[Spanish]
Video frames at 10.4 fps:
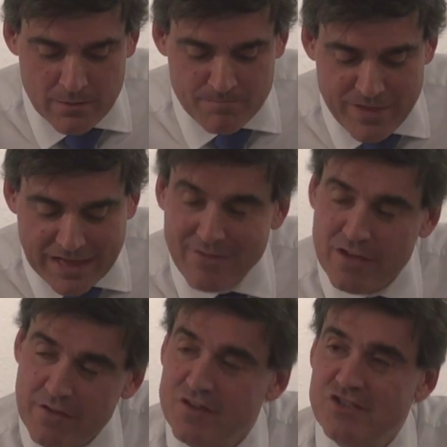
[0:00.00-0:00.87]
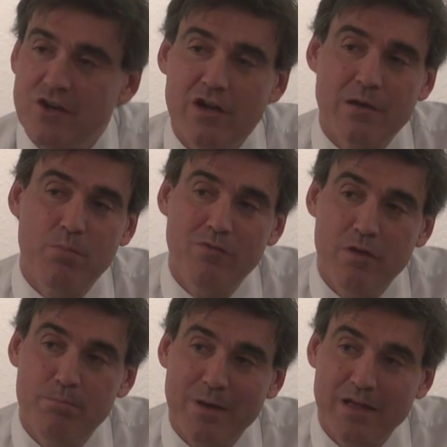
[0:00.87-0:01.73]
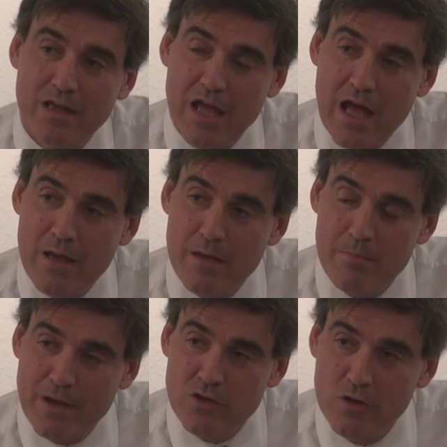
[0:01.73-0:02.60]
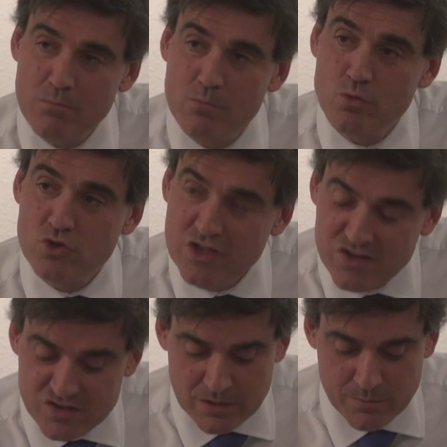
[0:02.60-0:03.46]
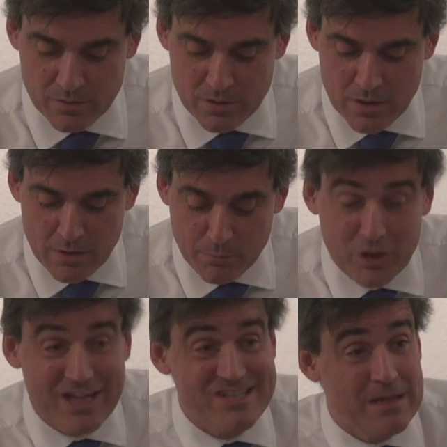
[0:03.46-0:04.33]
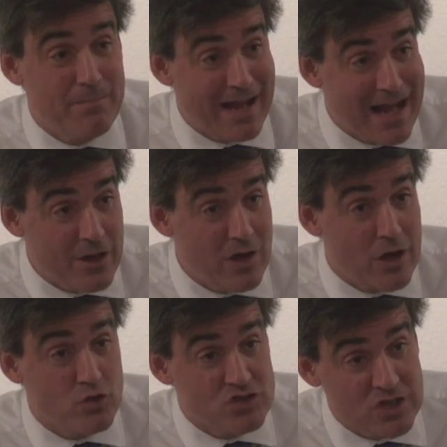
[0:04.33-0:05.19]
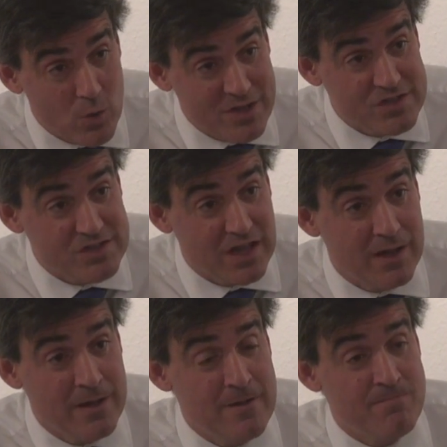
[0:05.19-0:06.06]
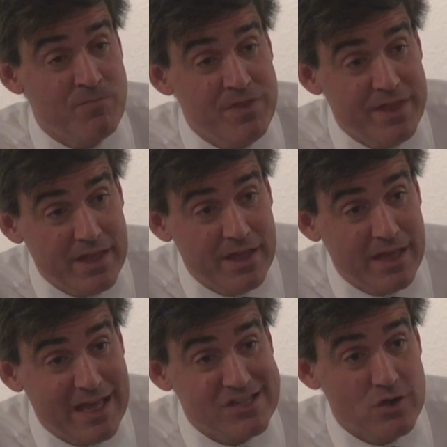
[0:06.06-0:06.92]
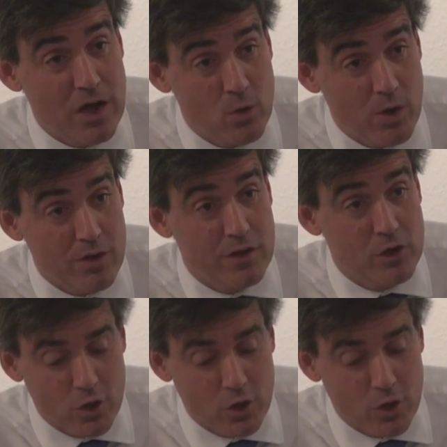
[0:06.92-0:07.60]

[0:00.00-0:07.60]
de que beneficiaron al pueblo eh, español muchísimo, porque se pagaron a consecuencia de esos acuerdos de